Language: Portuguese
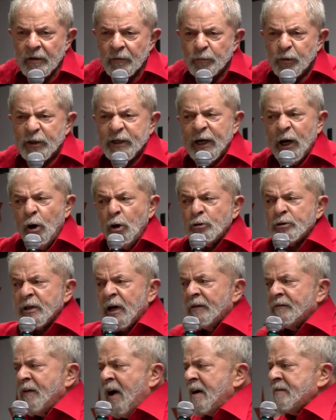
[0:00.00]
Porque
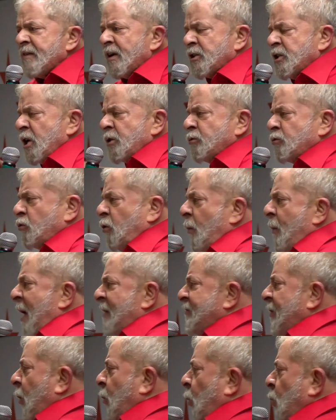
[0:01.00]
outra vez a gente
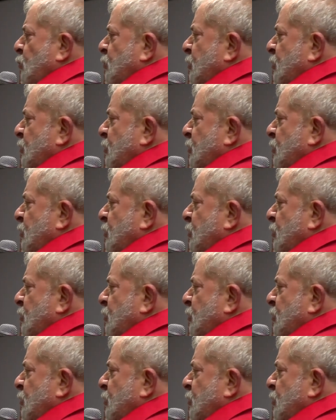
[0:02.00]
começa com